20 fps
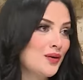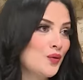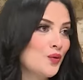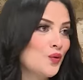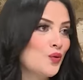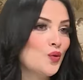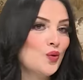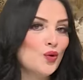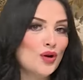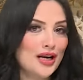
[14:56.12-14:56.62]

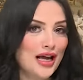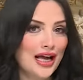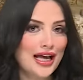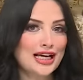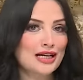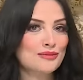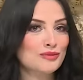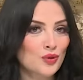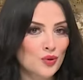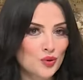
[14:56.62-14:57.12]
وكل
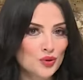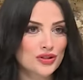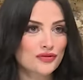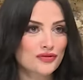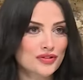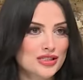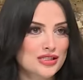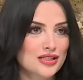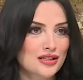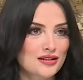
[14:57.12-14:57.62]
حاجه موجوده في
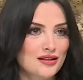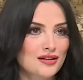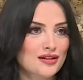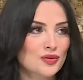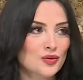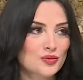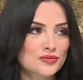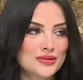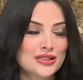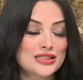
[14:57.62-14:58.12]
الصيدليات
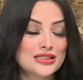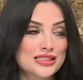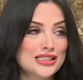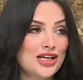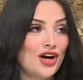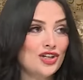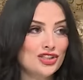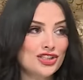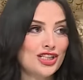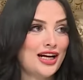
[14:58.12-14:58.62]
ويمكن دي
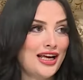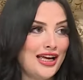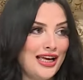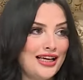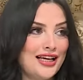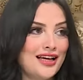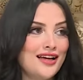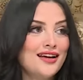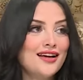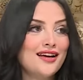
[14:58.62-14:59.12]
اكتر
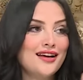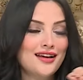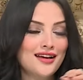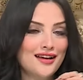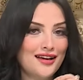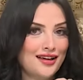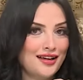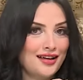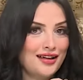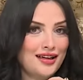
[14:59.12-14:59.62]
حاجه
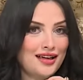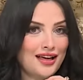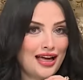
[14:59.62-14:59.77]
آه،